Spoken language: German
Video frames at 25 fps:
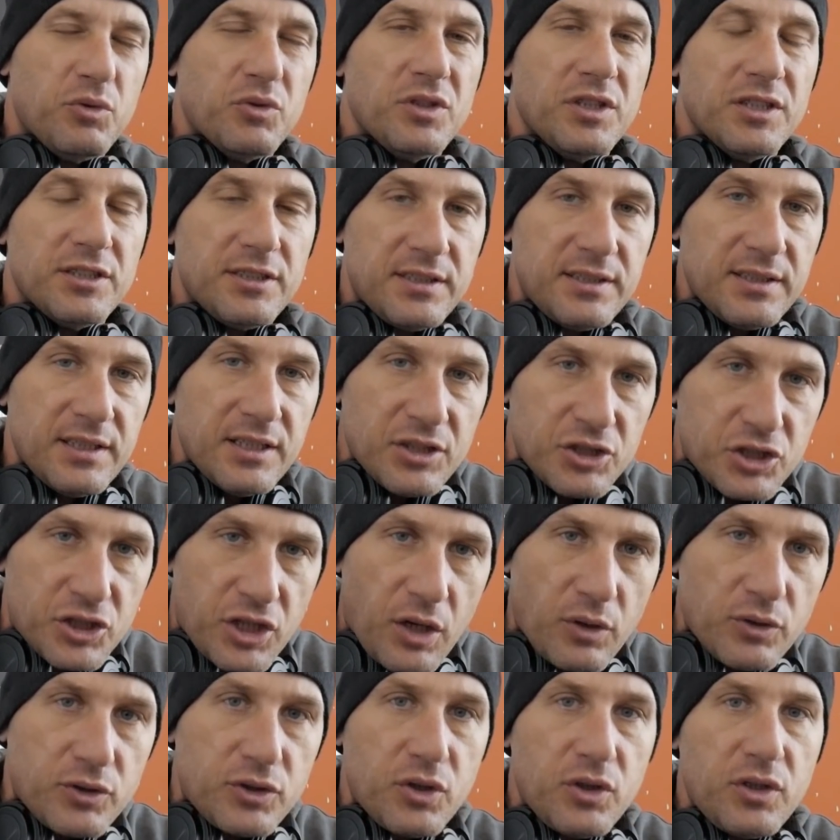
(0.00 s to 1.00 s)
Und jetzt
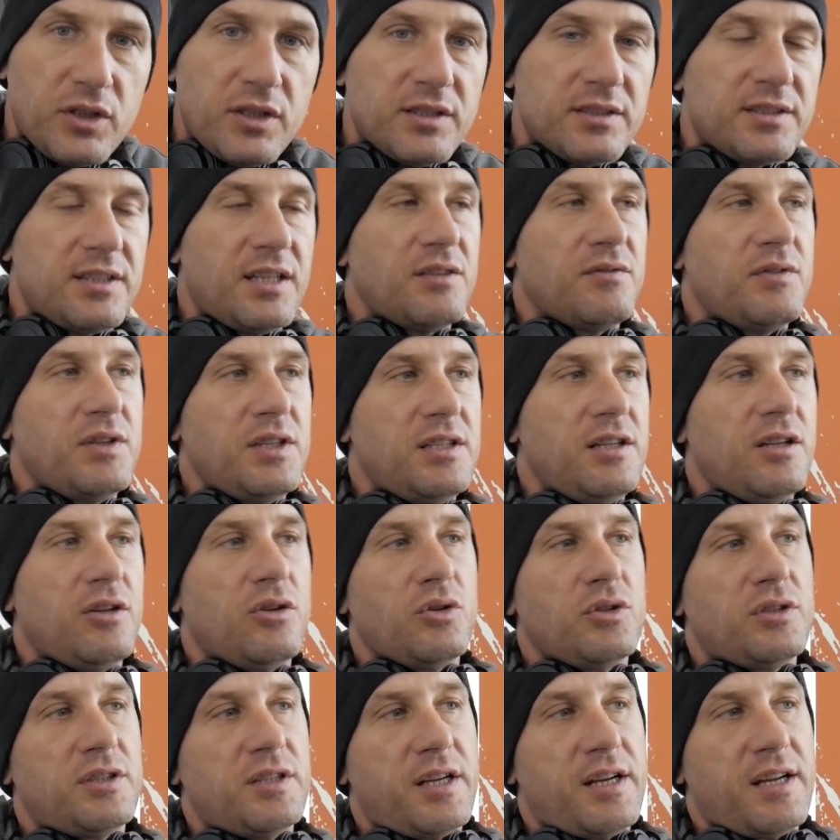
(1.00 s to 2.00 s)
schaut euch das an, wie die
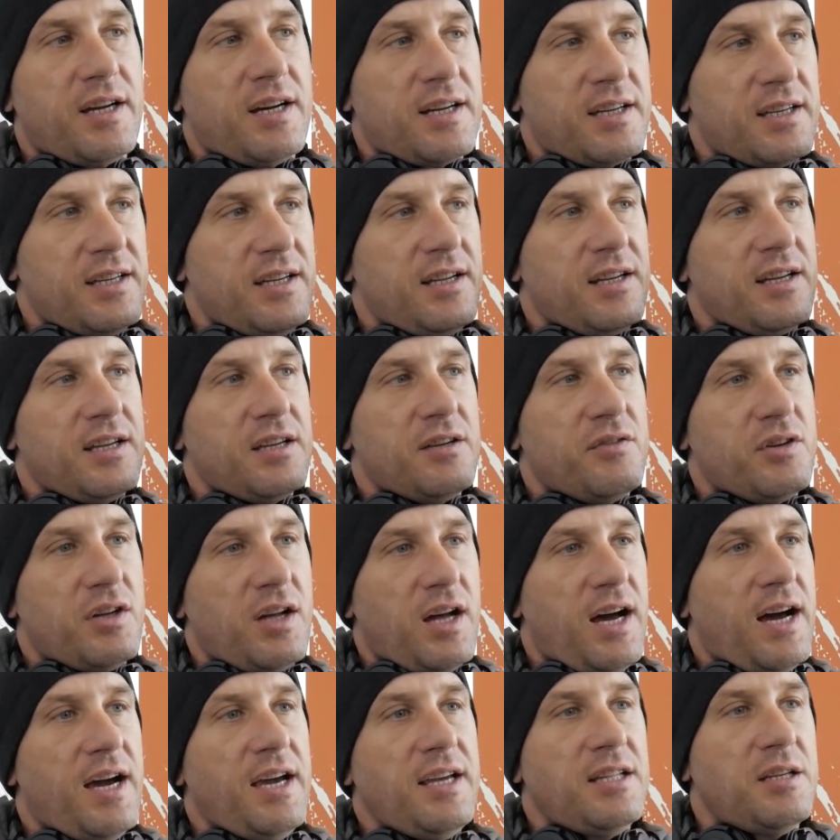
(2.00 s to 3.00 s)
Leute reagieren. Gehen
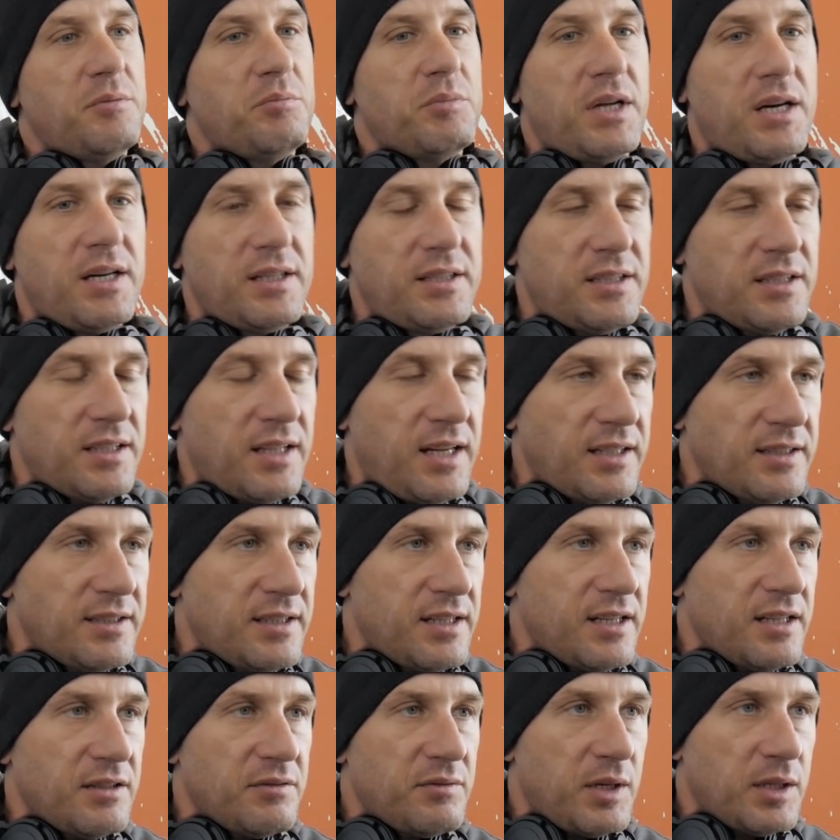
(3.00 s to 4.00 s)
wir einem nach dem
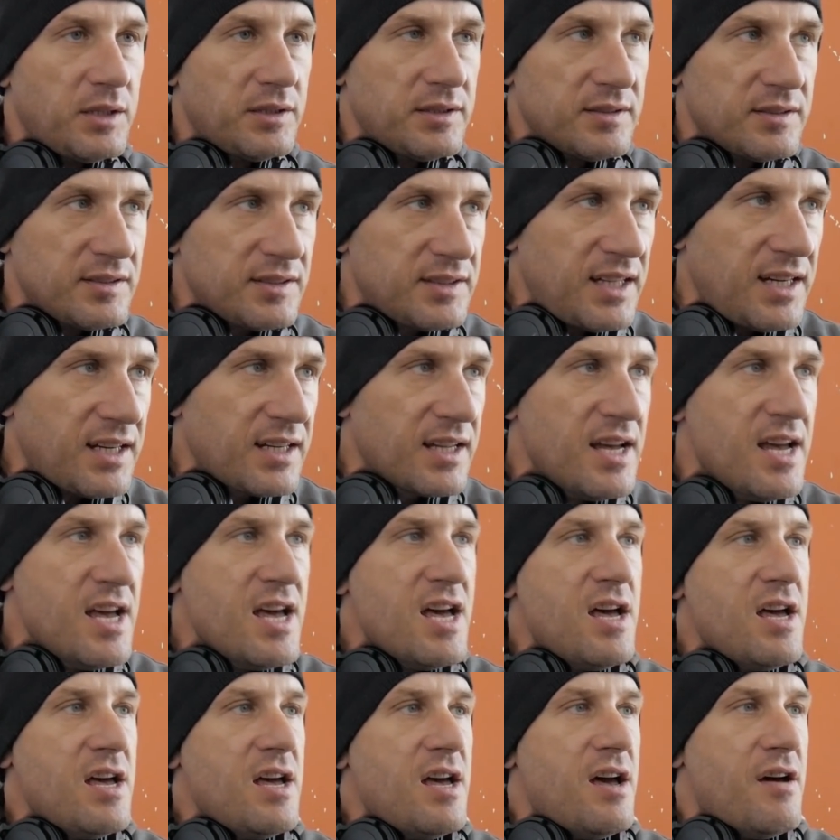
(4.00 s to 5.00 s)
anderen. Man dann sagt,
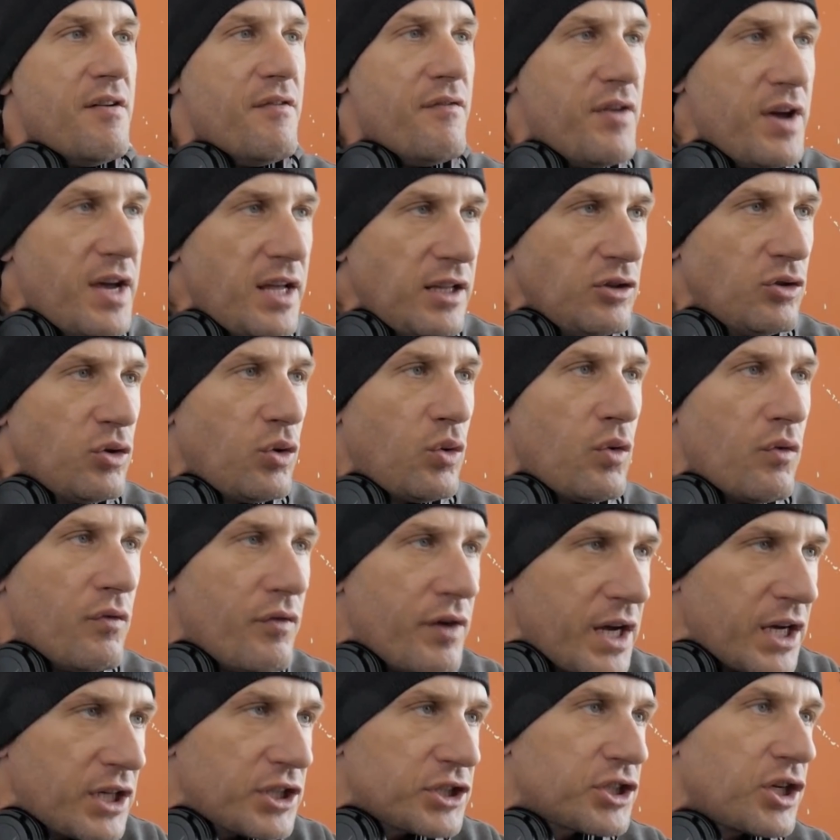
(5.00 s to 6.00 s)
wenn du
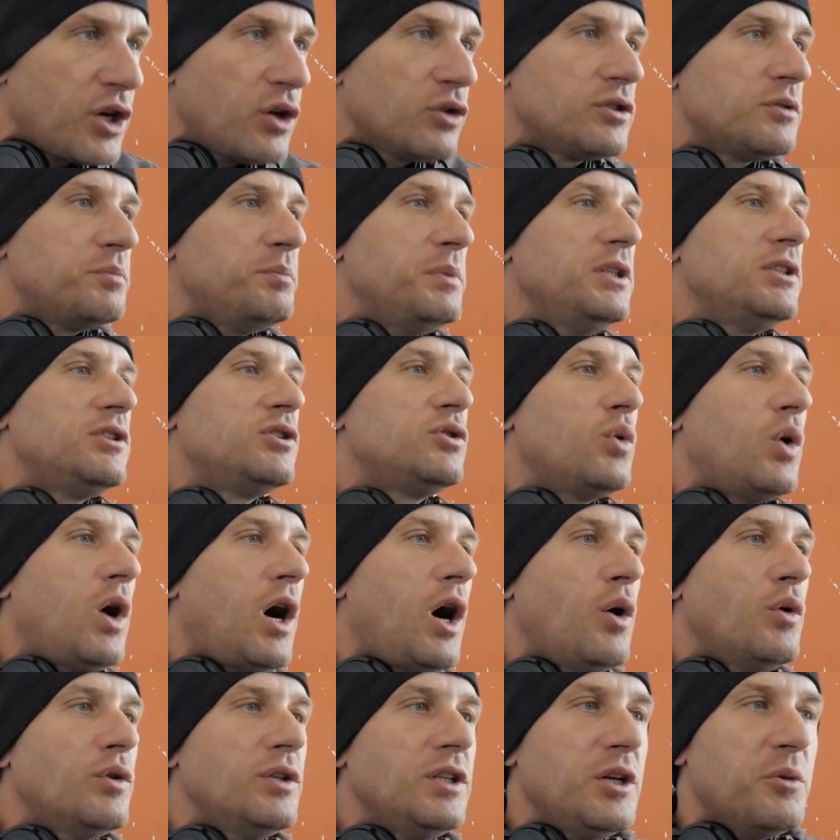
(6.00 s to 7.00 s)
wegschaust, bist du
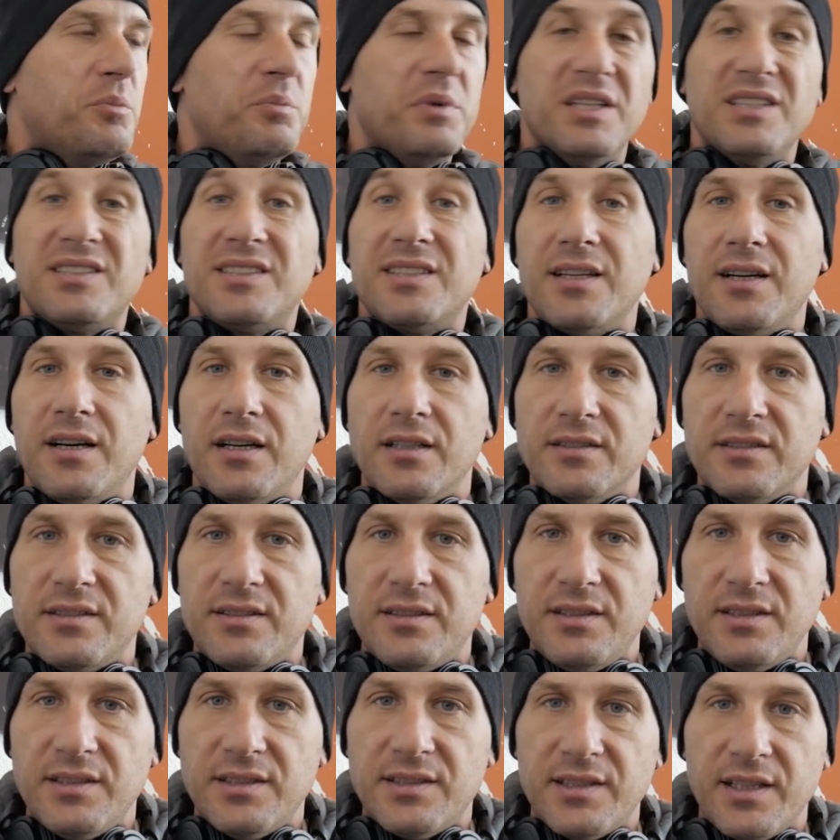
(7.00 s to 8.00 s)
auch nicht besser als
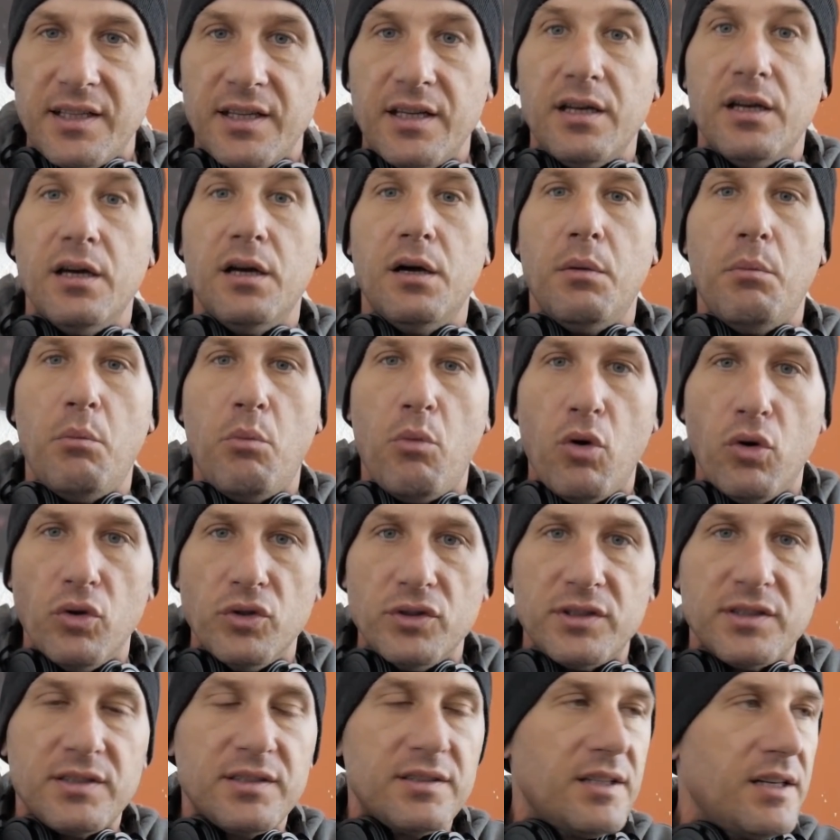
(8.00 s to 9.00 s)
diese
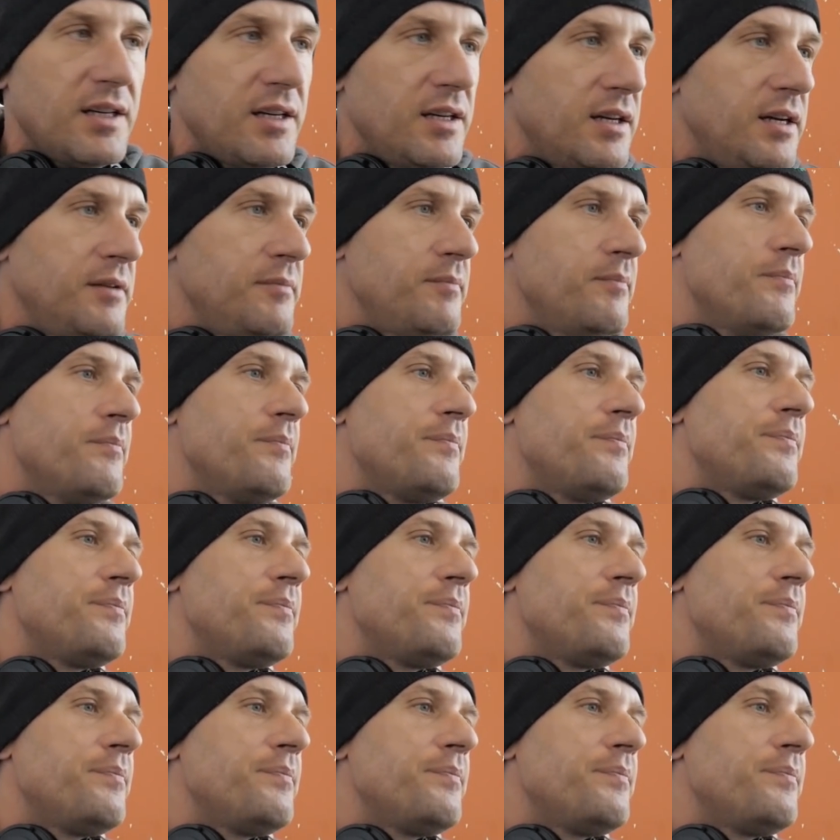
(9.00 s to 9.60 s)
Monster. Ja?